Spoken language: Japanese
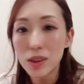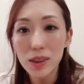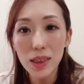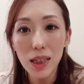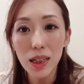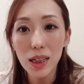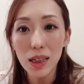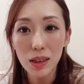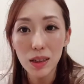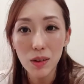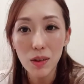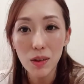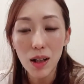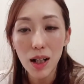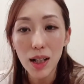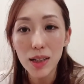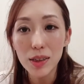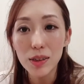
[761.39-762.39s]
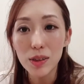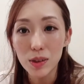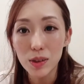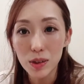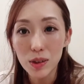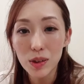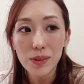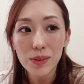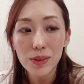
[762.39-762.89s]
チェリーのアイスぜ
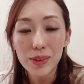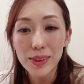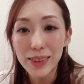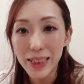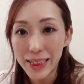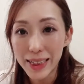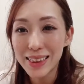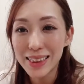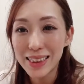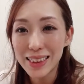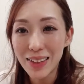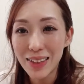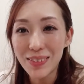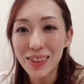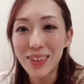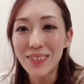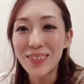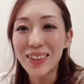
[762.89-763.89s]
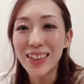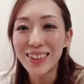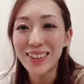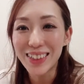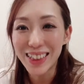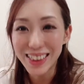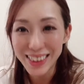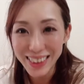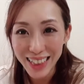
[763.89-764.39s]
ひ食べてみて
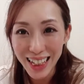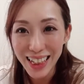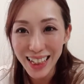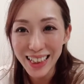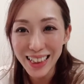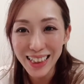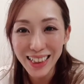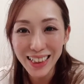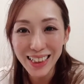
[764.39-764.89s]
ください